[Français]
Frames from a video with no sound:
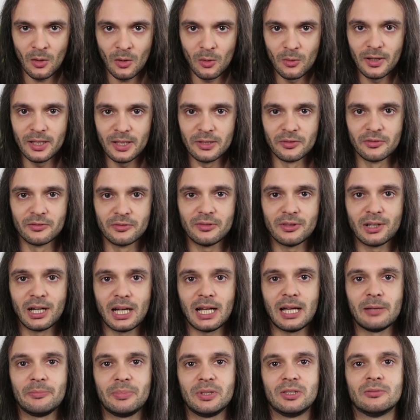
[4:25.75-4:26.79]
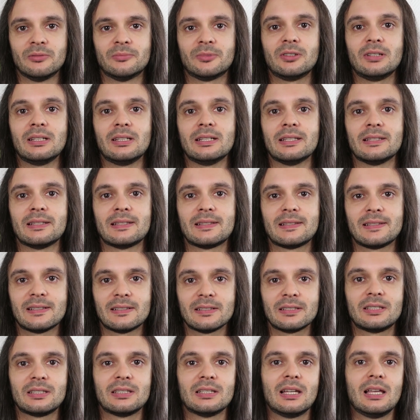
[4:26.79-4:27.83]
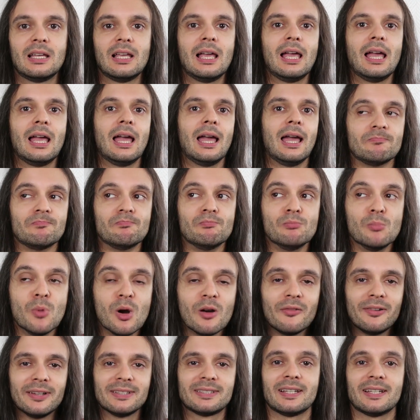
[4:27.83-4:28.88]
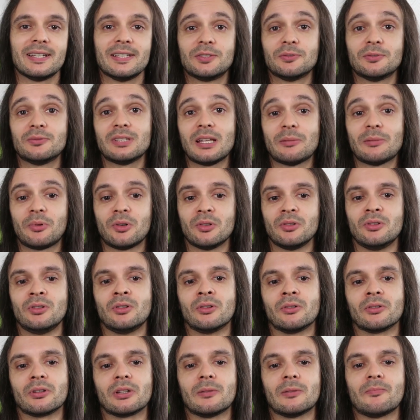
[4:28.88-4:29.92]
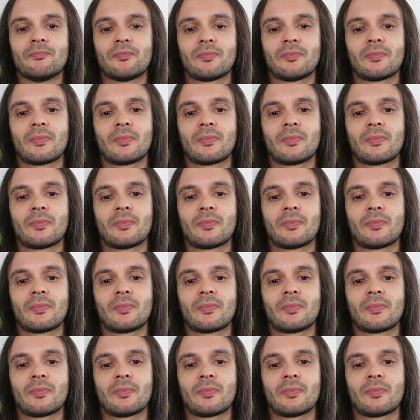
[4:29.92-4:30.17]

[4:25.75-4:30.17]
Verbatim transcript: On va donc voir rapidement les 5 mauvaises raisons d'apprendre une langue.